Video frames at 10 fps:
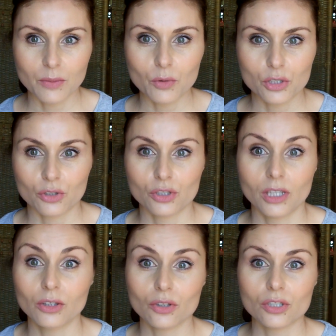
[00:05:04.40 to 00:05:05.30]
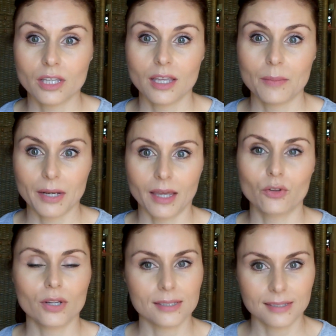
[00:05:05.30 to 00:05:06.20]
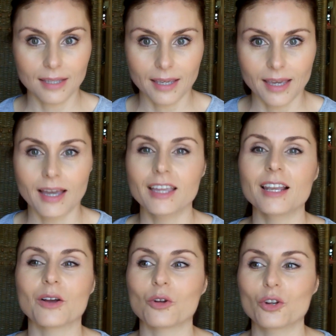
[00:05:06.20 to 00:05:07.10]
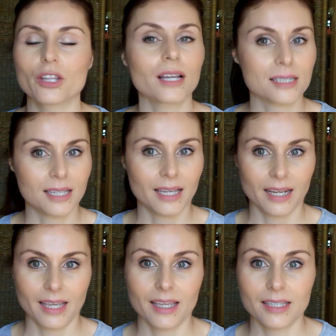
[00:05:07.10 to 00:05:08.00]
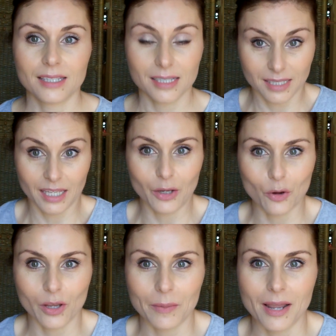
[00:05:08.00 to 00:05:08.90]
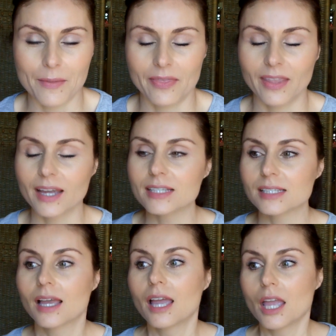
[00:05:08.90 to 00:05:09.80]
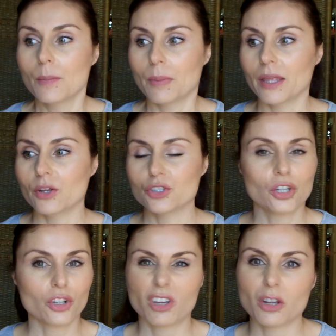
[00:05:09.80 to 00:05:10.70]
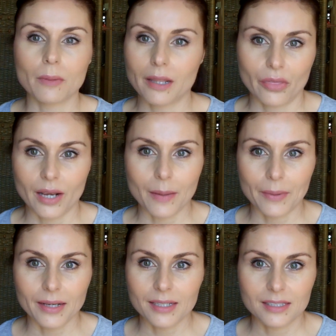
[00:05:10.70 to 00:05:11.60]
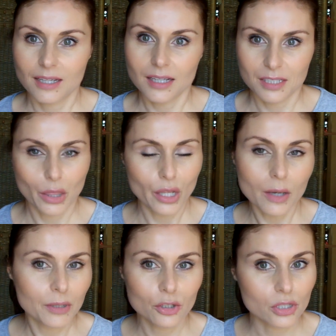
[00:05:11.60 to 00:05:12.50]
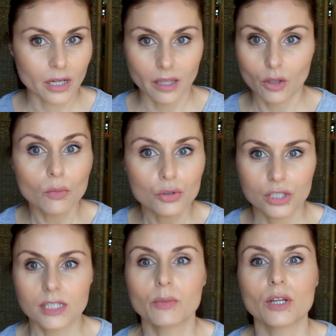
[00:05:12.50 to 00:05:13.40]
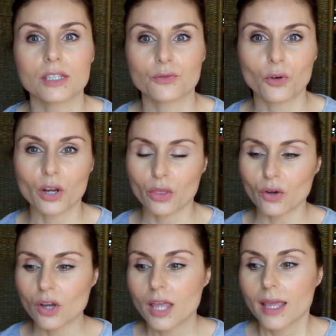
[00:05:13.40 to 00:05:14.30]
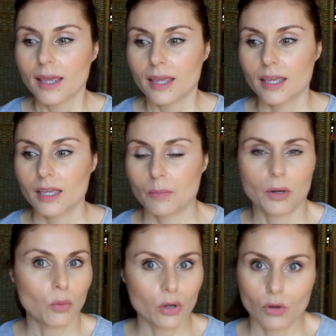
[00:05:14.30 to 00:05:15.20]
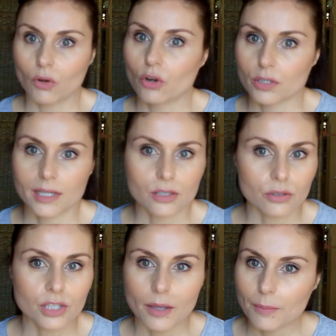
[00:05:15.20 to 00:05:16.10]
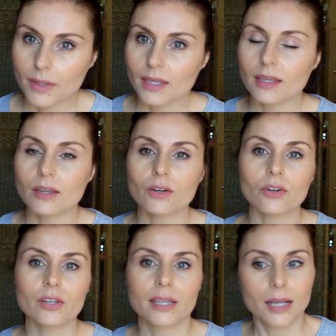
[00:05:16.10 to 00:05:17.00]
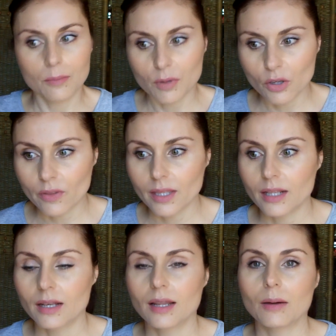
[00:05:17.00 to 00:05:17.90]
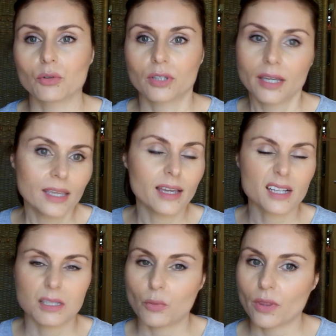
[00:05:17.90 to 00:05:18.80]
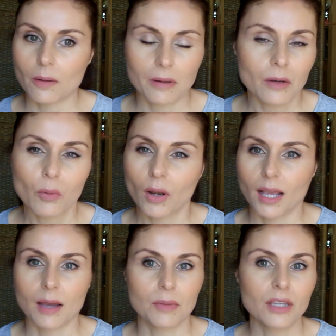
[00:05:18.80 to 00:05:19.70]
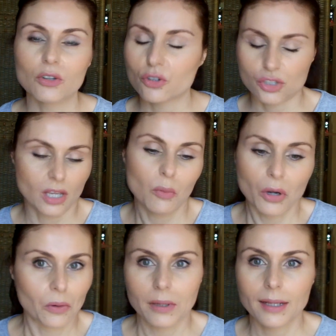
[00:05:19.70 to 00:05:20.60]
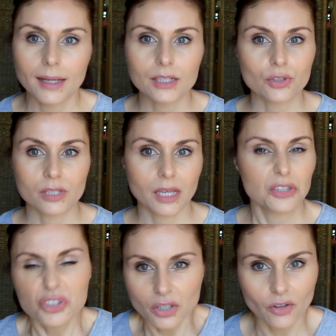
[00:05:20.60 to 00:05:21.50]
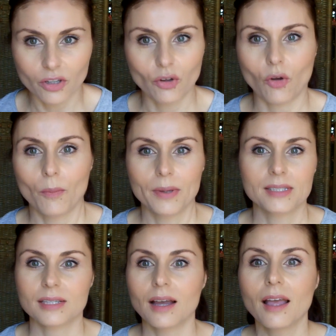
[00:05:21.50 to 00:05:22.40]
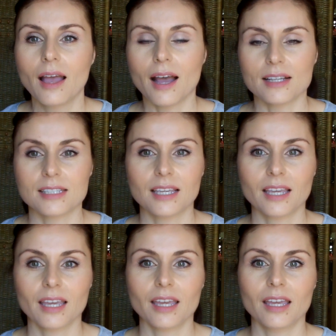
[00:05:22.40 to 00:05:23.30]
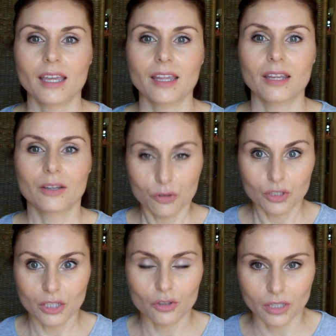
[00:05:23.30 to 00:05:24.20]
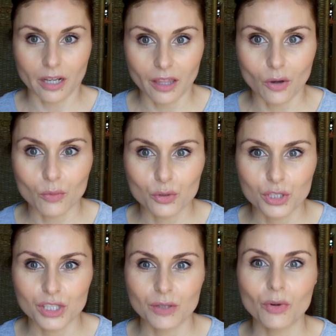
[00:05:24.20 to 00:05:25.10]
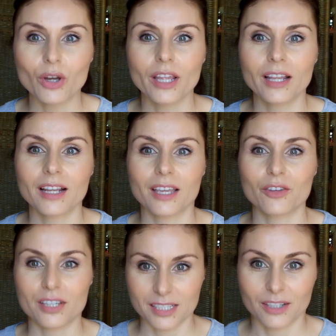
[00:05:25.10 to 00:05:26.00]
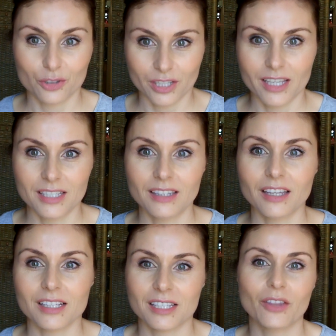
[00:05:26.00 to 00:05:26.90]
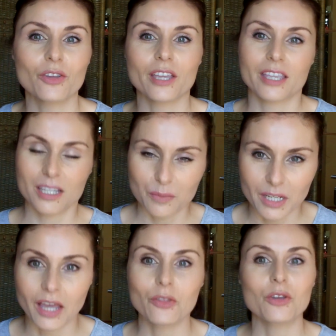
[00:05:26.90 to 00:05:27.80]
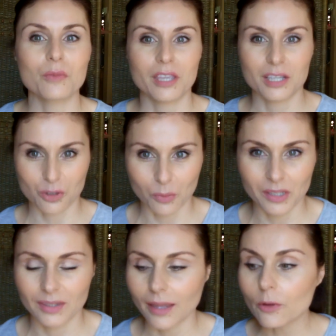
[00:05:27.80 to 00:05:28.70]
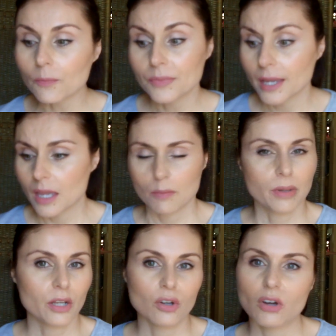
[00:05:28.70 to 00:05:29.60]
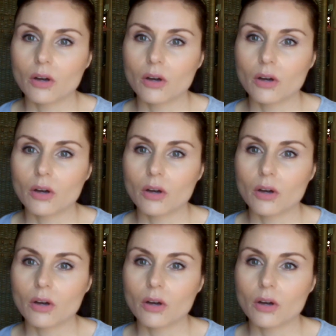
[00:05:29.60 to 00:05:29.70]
que en vuestros centros de Mercadona sí que hay la colonia, que si queréis, que si quiero que me la mandáis, pero yo creo que no merece la pena, chicas, sinceramente os agradezco muchísimo el esfuerzo, eh, pero bueno, con los gastos de envío y el envío de la botella que se puede abrir por el camino, no sé, bueno, el caso es que yo creo que no compensa, así que no es tanto os agradezco agradezco muchísimo el que os, hayáis interesado y hayáis mirado y me hayáis comentado, pero